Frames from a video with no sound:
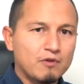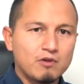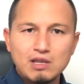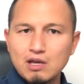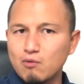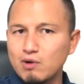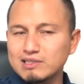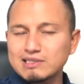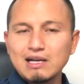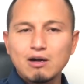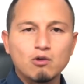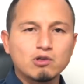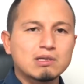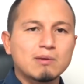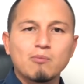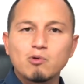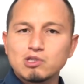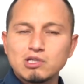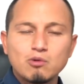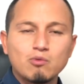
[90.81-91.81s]
Quindi questa
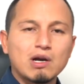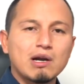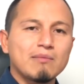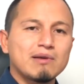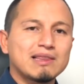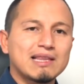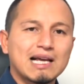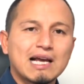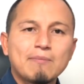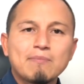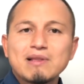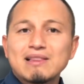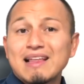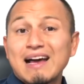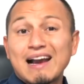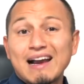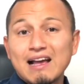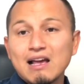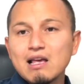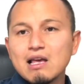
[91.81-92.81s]
cosa può sicuramente
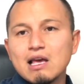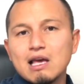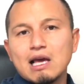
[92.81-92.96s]
capitare